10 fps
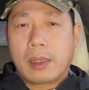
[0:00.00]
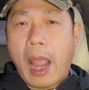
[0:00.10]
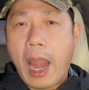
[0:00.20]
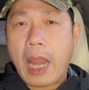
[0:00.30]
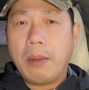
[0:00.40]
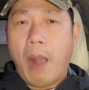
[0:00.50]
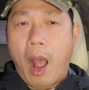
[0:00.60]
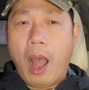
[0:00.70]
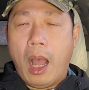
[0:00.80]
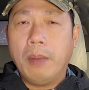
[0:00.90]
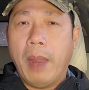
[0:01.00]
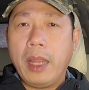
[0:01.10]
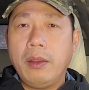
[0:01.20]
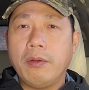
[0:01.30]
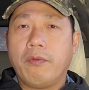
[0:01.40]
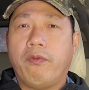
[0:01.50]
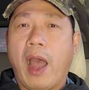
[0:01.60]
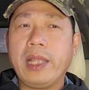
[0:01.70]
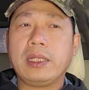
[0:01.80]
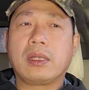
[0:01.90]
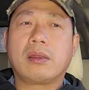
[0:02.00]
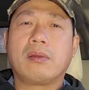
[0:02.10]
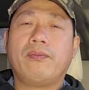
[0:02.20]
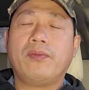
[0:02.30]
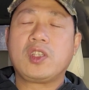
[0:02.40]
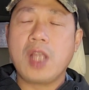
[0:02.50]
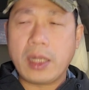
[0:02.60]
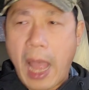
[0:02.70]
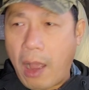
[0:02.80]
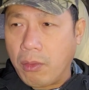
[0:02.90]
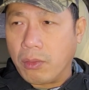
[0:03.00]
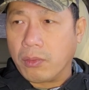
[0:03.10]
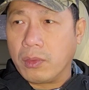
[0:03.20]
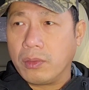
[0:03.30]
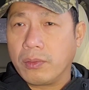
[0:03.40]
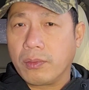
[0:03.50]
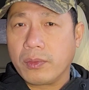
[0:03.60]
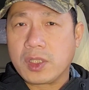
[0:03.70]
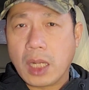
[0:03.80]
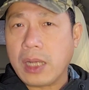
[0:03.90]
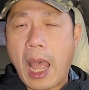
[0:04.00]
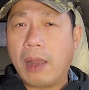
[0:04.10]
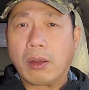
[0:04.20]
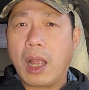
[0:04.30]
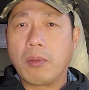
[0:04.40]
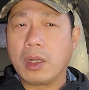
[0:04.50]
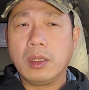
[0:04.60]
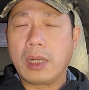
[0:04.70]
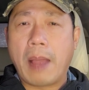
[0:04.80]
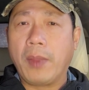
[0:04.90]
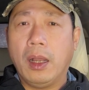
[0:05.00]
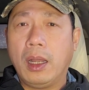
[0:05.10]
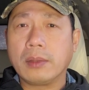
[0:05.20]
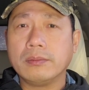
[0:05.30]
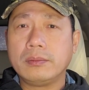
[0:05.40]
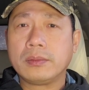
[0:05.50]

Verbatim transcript: than mỏ ở Mỹ phải shut down, shut down không có được làm nữa.